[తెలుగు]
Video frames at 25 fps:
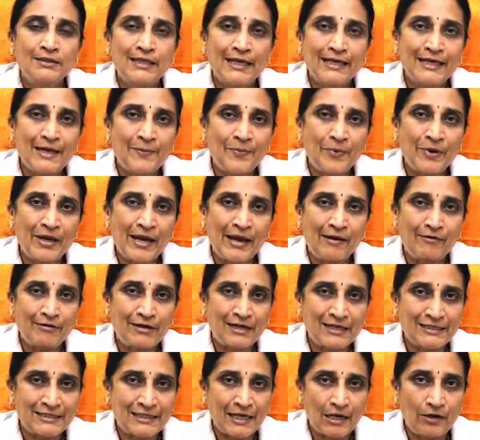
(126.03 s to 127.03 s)
తగ్గిపోయే
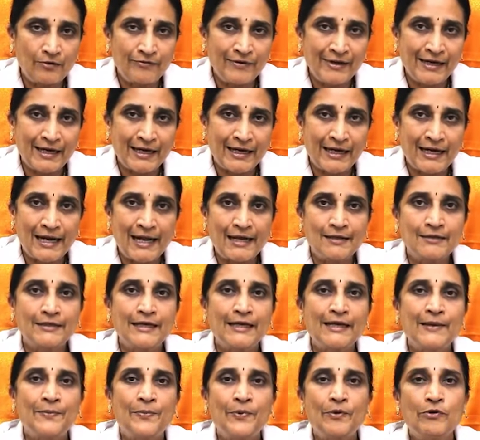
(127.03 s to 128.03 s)
అవకాశాలు వీర్యకణాలు
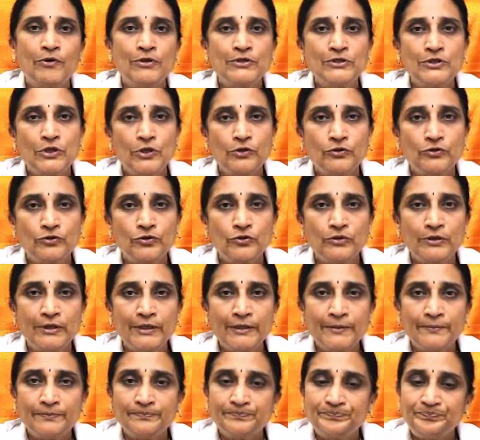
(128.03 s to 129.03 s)
తగ్గిపోవడం
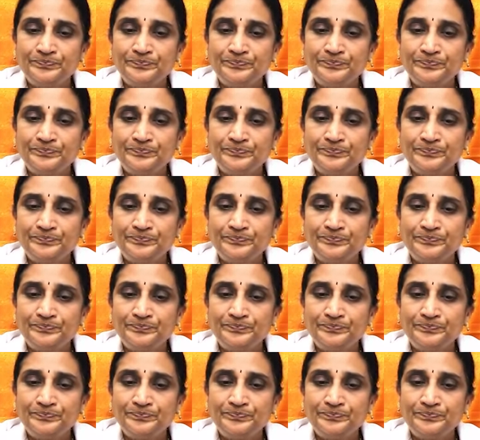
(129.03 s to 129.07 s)
జరుగుతుంది